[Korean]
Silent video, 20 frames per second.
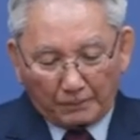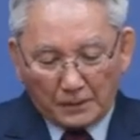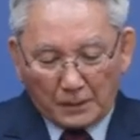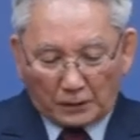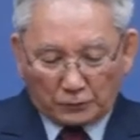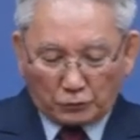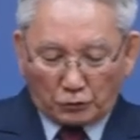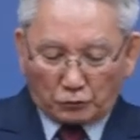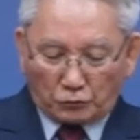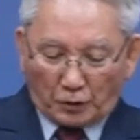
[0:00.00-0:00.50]

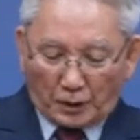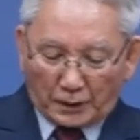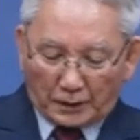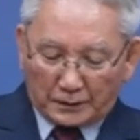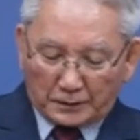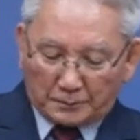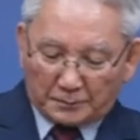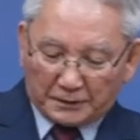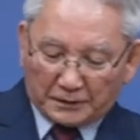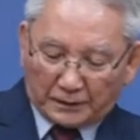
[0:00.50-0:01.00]
창조주
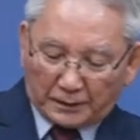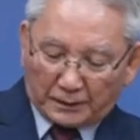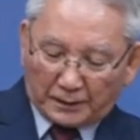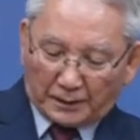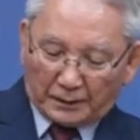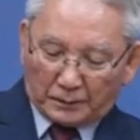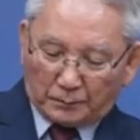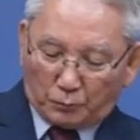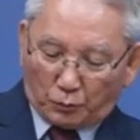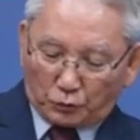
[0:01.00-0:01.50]
하나님은
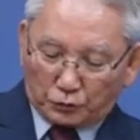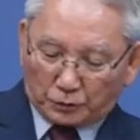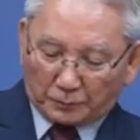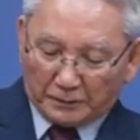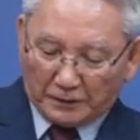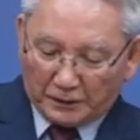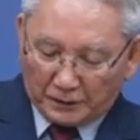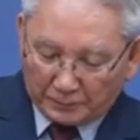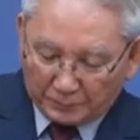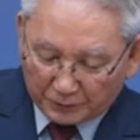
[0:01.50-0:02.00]
인간의
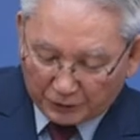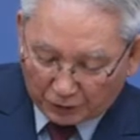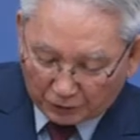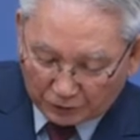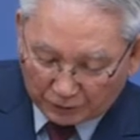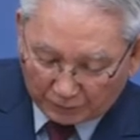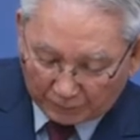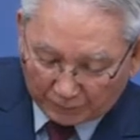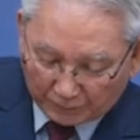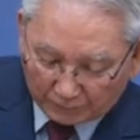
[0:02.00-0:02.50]
모습을
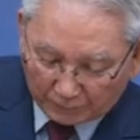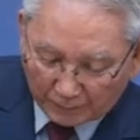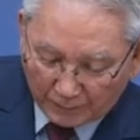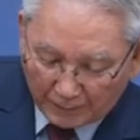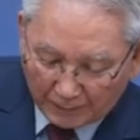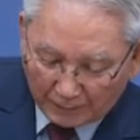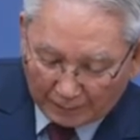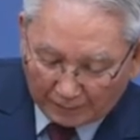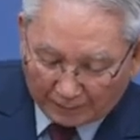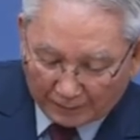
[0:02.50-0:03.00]
입으셨어요.
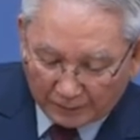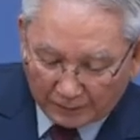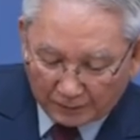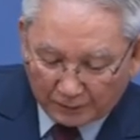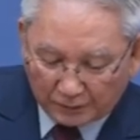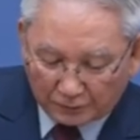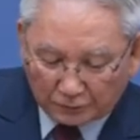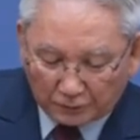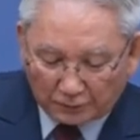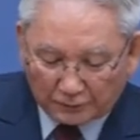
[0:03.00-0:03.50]

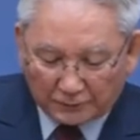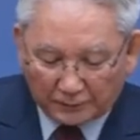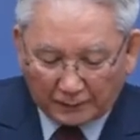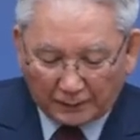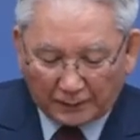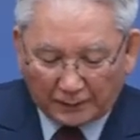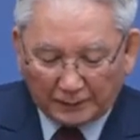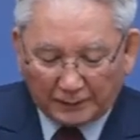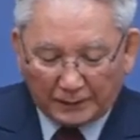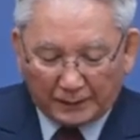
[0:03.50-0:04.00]
하나님께서
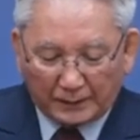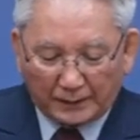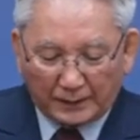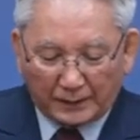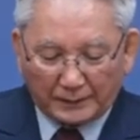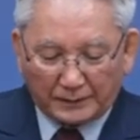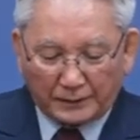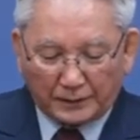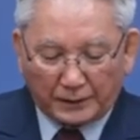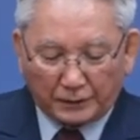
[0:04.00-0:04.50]
그러한
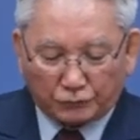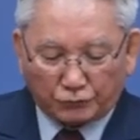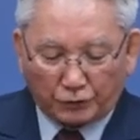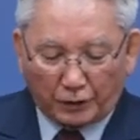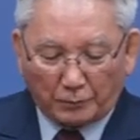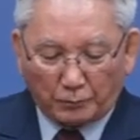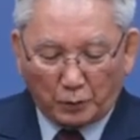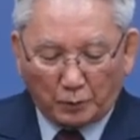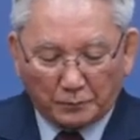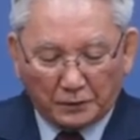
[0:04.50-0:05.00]
인간
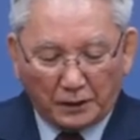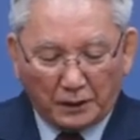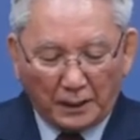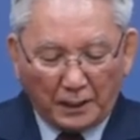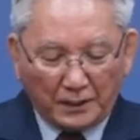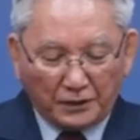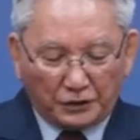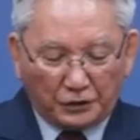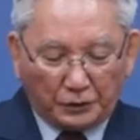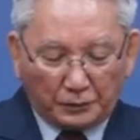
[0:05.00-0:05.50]
예수의 몸을
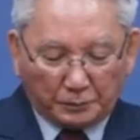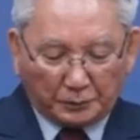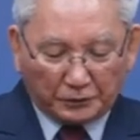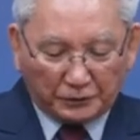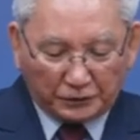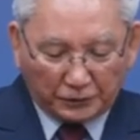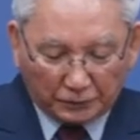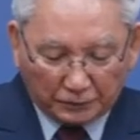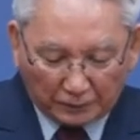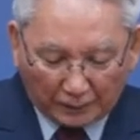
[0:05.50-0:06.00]

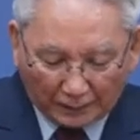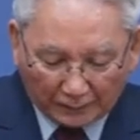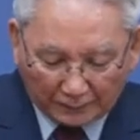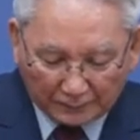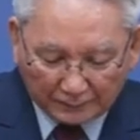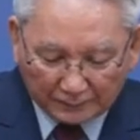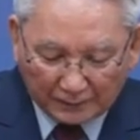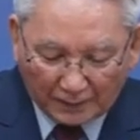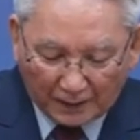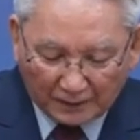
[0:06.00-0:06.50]

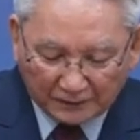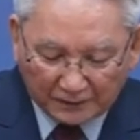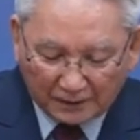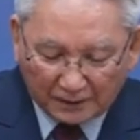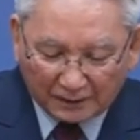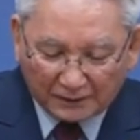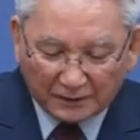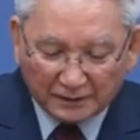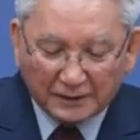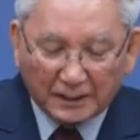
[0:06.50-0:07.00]
입으셨다는
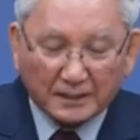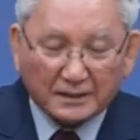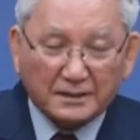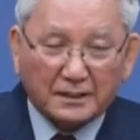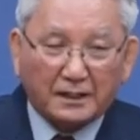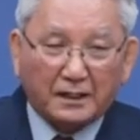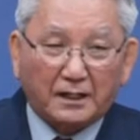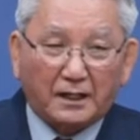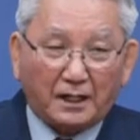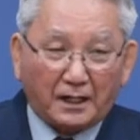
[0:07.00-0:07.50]
사실 그
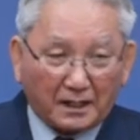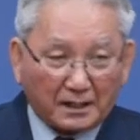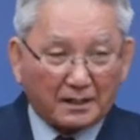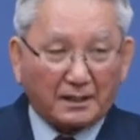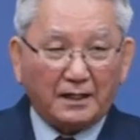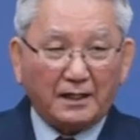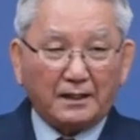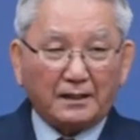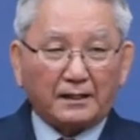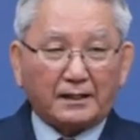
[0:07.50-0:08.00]

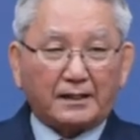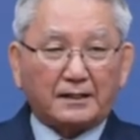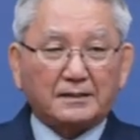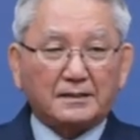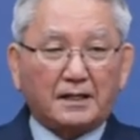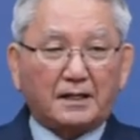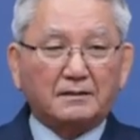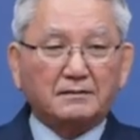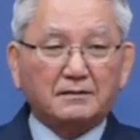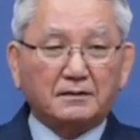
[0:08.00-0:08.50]
자체가
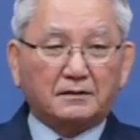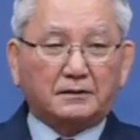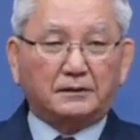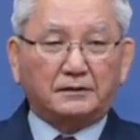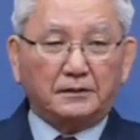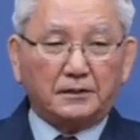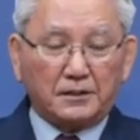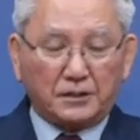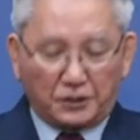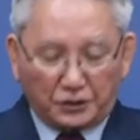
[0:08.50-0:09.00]
가장
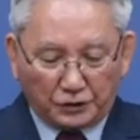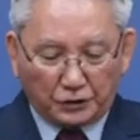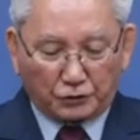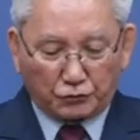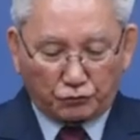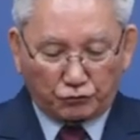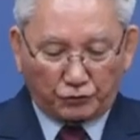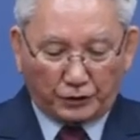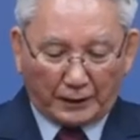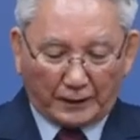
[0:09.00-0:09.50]
큰
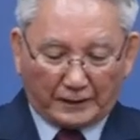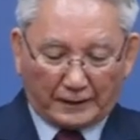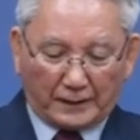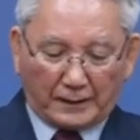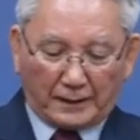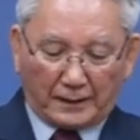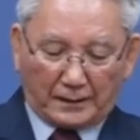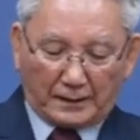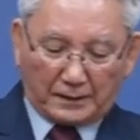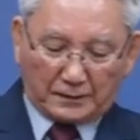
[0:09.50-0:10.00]
기적 중의
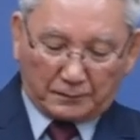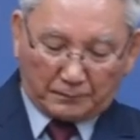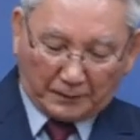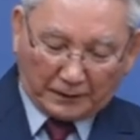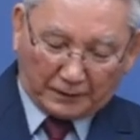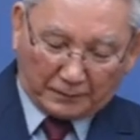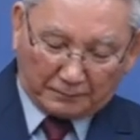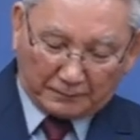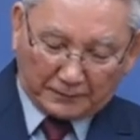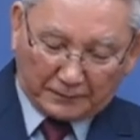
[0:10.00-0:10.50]
하나라 그
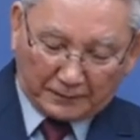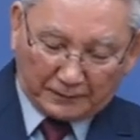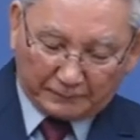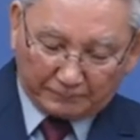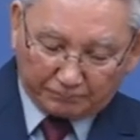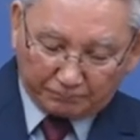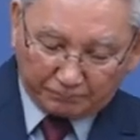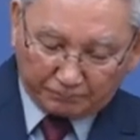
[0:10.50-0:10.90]
말입니다.